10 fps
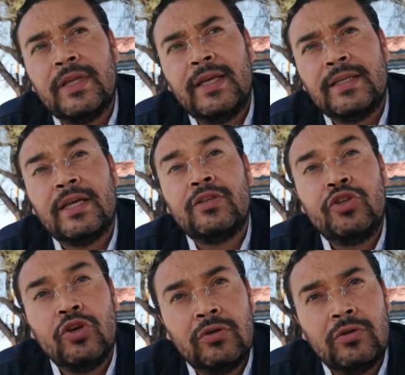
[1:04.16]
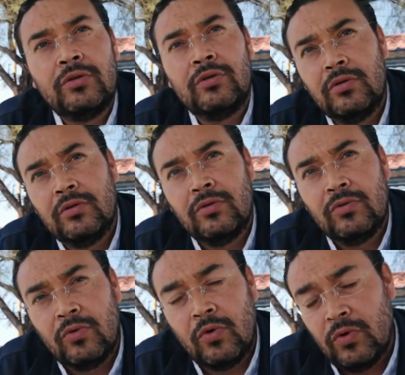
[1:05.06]
eh, sanción
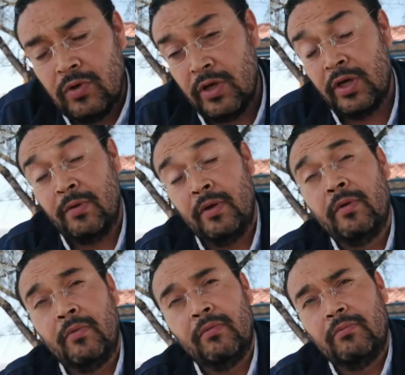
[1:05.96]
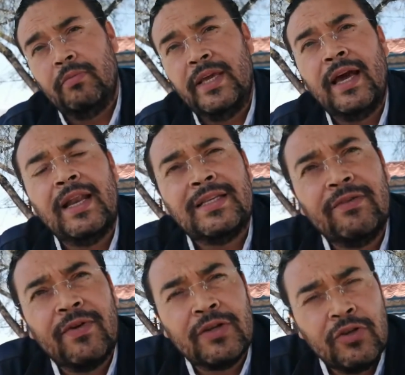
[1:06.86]
eh, vía
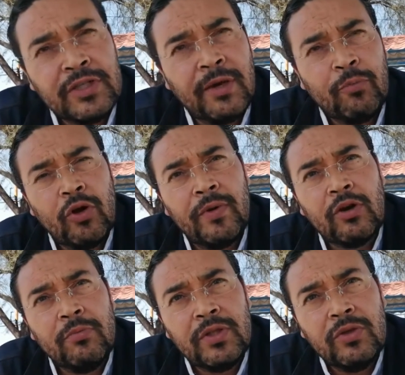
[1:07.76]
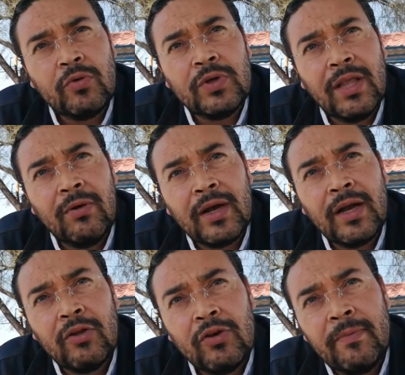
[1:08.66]
las infracciones que pudo haber cometido Cuitlava
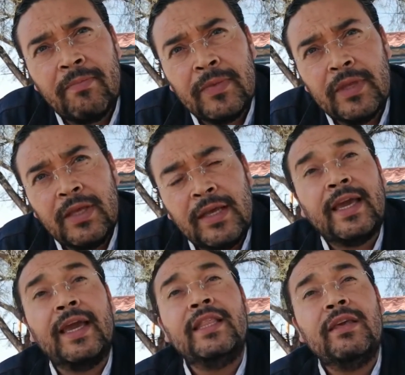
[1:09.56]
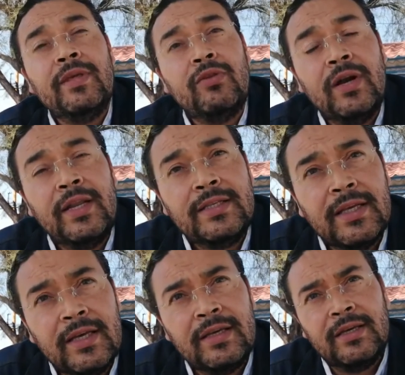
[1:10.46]
Cardona, que
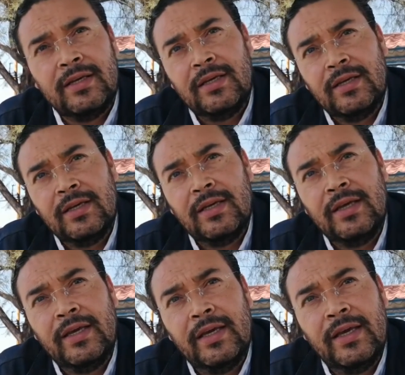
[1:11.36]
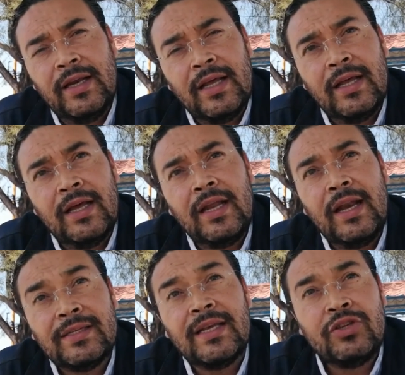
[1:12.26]
individualice eh,
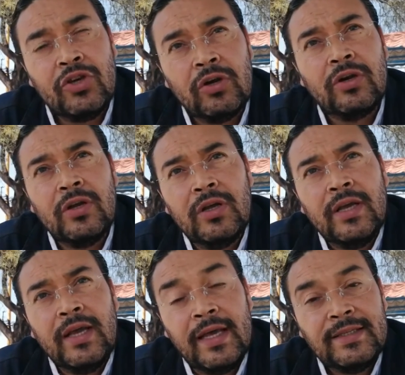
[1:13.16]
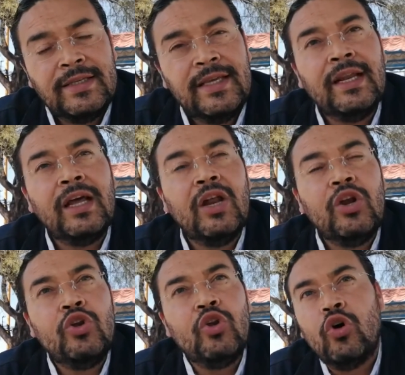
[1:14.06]
la, sanción. Es decir,
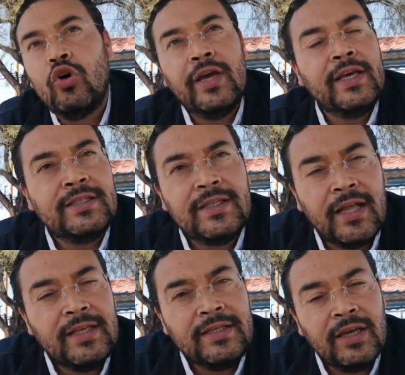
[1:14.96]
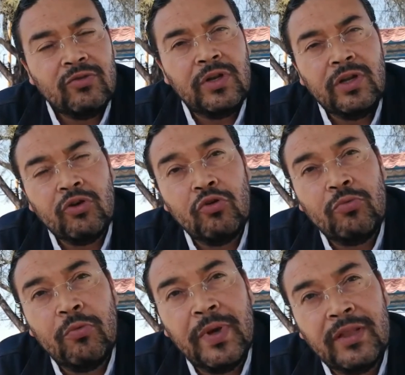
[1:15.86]
no está diciendo en ningún
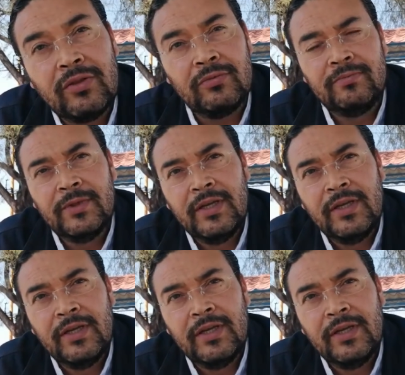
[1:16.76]
momento